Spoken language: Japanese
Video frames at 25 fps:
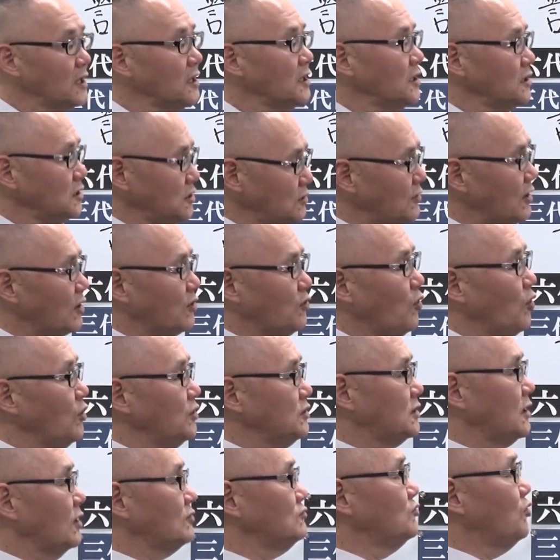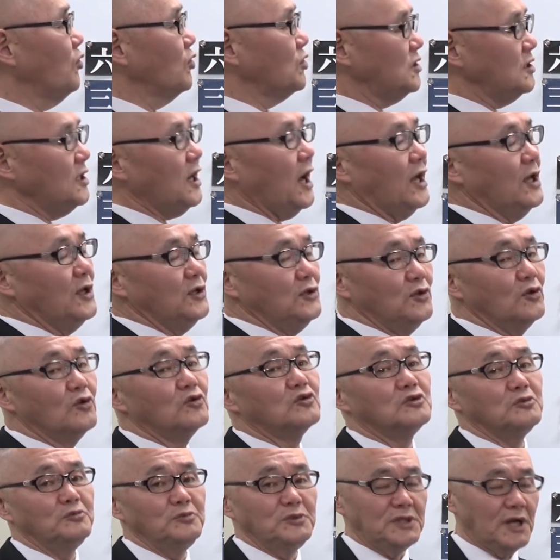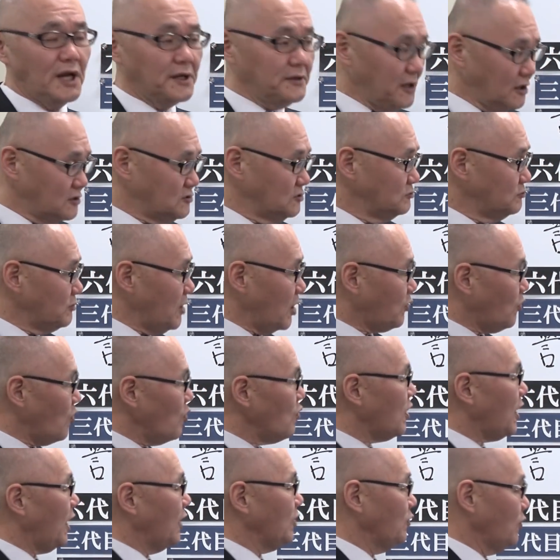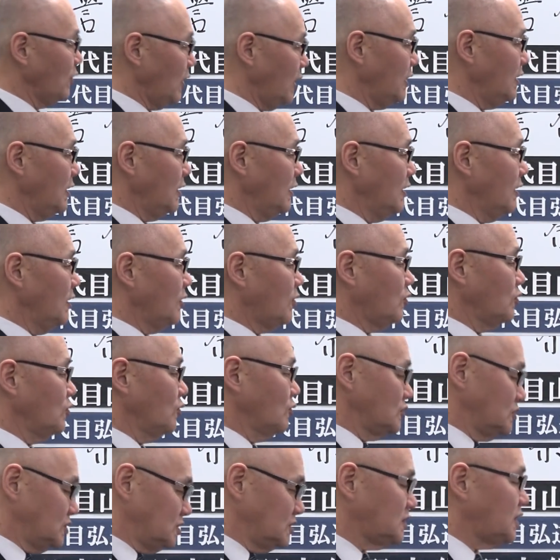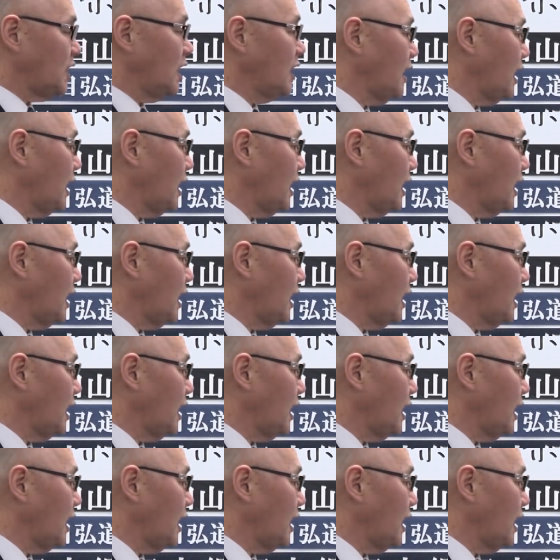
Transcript: にはこういった動きがよく見られる、まあ、今回のねこの事件